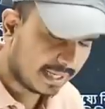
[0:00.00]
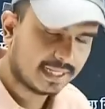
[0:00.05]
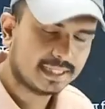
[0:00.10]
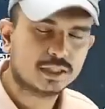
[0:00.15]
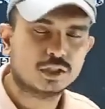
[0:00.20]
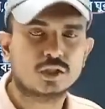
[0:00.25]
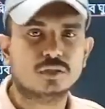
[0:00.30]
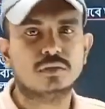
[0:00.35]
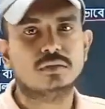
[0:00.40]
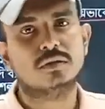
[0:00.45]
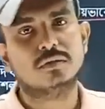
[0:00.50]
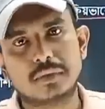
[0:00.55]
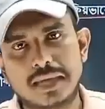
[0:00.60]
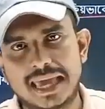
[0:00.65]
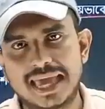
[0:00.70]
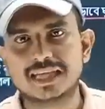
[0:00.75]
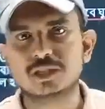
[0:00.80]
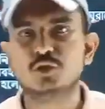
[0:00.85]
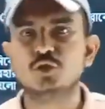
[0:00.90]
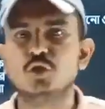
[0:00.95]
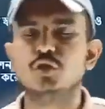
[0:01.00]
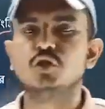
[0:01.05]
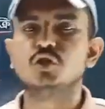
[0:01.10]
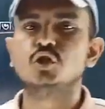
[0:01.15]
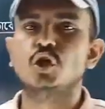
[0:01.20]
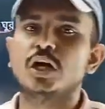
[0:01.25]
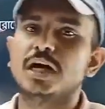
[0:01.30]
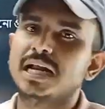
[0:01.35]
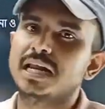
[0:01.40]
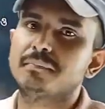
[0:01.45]
এই অ্যাকচুয়েটর
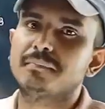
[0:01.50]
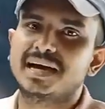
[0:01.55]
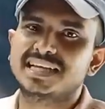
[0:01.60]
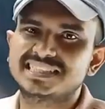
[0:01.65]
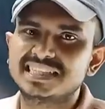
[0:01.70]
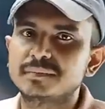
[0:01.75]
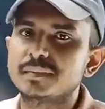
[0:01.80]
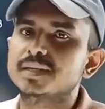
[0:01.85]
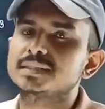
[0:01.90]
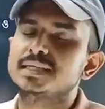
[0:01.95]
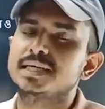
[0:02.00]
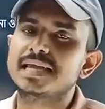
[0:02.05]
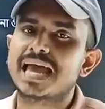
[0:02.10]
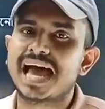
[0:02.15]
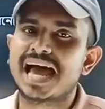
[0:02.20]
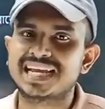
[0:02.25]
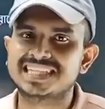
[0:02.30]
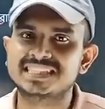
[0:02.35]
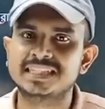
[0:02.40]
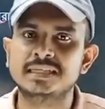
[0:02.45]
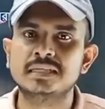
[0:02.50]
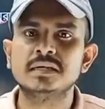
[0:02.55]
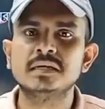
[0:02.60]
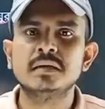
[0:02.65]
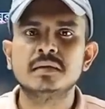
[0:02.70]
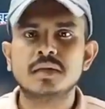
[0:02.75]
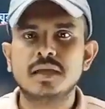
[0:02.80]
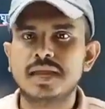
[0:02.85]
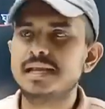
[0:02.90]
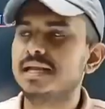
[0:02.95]
সংজ্ঞাটা মাঝে মাঝেই আসে
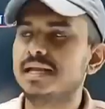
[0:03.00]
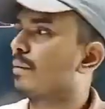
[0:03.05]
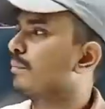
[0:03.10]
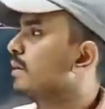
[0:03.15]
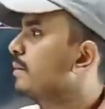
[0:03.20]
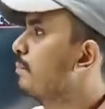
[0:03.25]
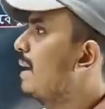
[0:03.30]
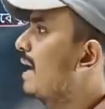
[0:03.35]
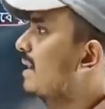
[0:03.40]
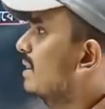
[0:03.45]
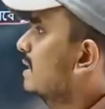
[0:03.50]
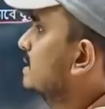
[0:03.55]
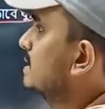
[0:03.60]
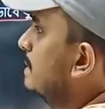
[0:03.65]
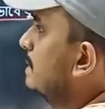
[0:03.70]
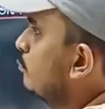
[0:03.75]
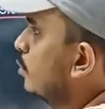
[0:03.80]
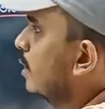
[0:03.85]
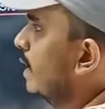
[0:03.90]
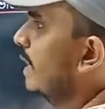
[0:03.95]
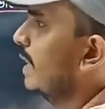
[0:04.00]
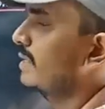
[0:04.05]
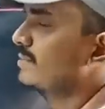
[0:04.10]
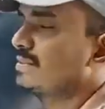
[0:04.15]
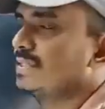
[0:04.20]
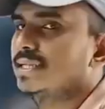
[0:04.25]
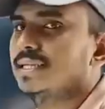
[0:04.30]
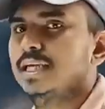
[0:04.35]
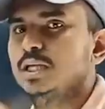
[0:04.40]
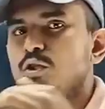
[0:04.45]
এটা আমি মাদ্রাসা বোর্ডে
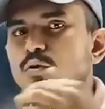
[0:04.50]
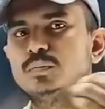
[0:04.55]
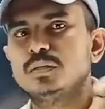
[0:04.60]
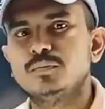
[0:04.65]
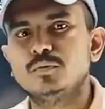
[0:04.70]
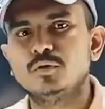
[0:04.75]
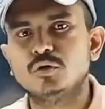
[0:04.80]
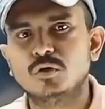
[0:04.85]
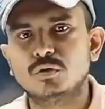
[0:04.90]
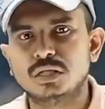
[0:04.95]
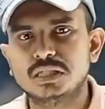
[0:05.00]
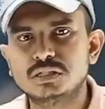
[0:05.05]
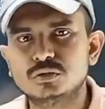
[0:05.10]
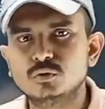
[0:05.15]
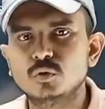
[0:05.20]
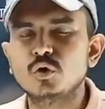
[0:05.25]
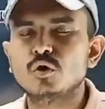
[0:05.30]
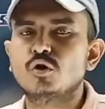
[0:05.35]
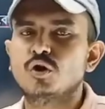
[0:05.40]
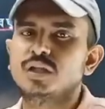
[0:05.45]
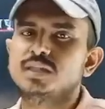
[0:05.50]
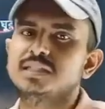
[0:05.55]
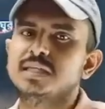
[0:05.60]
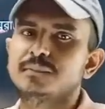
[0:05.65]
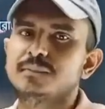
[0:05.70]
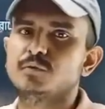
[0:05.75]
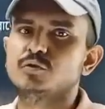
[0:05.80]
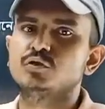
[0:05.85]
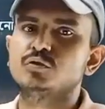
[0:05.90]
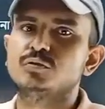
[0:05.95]
দেখছি কিন্তু বিভিন্ন স্কুল
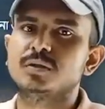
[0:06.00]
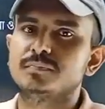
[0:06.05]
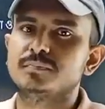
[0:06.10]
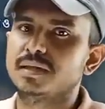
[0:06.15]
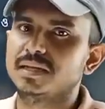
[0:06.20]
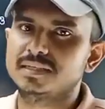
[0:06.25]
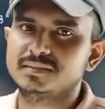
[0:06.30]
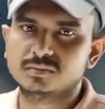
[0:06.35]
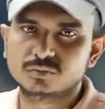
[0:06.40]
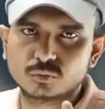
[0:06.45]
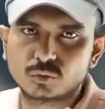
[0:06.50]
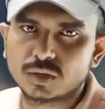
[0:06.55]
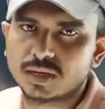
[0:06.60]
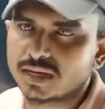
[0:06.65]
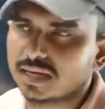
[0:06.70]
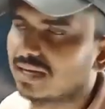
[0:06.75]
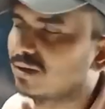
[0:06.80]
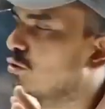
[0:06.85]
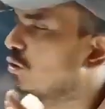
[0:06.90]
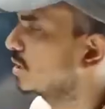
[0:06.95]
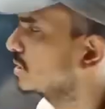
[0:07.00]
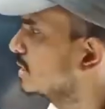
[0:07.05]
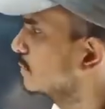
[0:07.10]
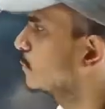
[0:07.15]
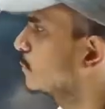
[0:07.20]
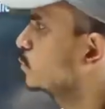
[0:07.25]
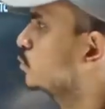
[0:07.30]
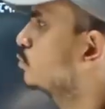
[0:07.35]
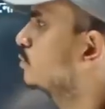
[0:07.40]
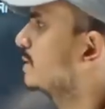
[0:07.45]
কলেজের প্রশ্ন মানে স্কুলের না
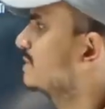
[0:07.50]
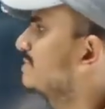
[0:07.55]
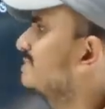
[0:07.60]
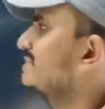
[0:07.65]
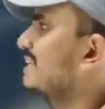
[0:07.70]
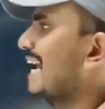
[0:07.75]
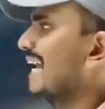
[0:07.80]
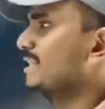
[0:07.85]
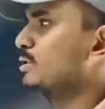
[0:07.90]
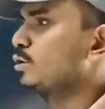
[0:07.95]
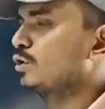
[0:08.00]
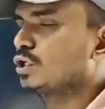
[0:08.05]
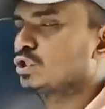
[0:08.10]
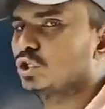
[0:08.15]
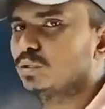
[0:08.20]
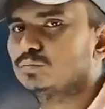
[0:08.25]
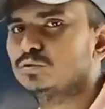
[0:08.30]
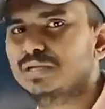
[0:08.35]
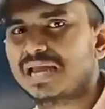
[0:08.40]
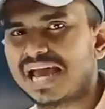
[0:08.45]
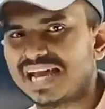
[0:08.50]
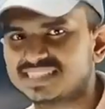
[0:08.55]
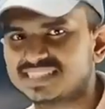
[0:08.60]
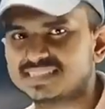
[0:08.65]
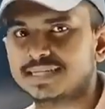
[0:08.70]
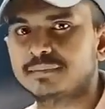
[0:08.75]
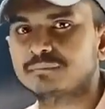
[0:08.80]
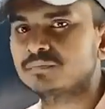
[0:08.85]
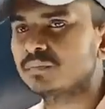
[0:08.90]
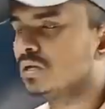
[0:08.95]
কলেজের প্রশ্ন দেখছি যে অ্যাকচুয়েটর শব্দটা
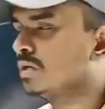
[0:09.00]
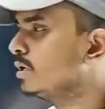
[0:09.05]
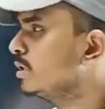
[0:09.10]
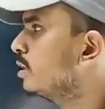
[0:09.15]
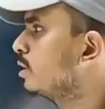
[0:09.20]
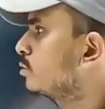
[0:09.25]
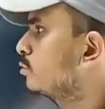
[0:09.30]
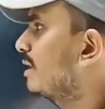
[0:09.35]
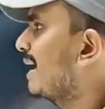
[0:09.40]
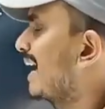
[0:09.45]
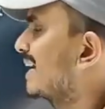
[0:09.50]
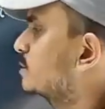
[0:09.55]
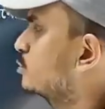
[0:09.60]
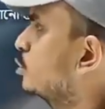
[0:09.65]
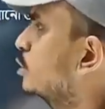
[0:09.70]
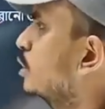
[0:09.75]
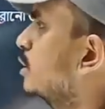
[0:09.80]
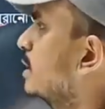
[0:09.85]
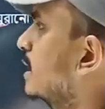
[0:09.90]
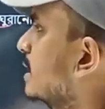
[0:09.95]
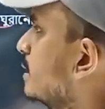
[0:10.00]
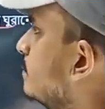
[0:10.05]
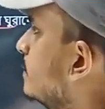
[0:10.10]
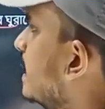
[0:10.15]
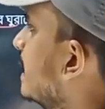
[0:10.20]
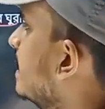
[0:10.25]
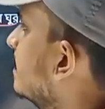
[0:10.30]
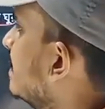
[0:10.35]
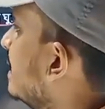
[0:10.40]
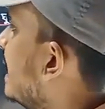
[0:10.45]
আসে তো অ্যাকচুয়েটরটা কি
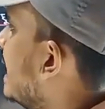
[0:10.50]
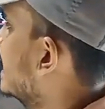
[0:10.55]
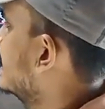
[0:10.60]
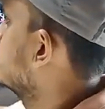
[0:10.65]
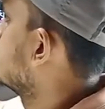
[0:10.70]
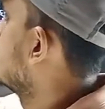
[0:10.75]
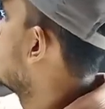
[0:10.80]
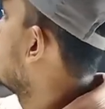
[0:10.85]
ভাইয়া একটা